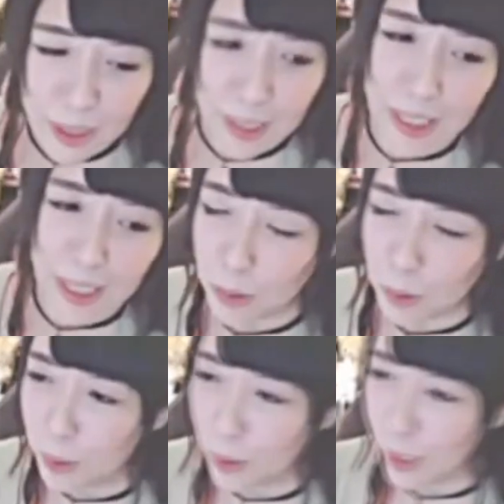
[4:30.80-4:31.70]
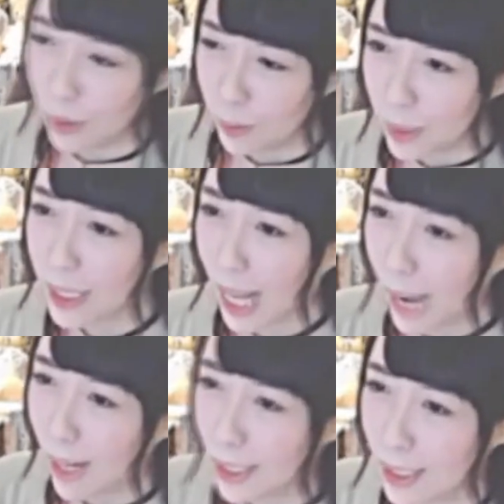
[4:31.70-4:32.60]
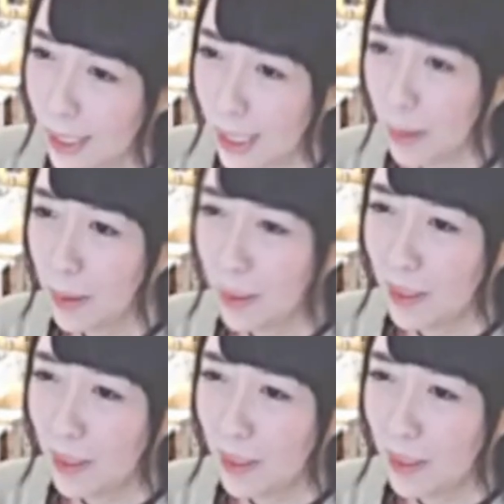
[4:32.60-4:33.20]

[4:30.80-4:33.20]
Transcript: 差不多，哎，你的打法真的差不多。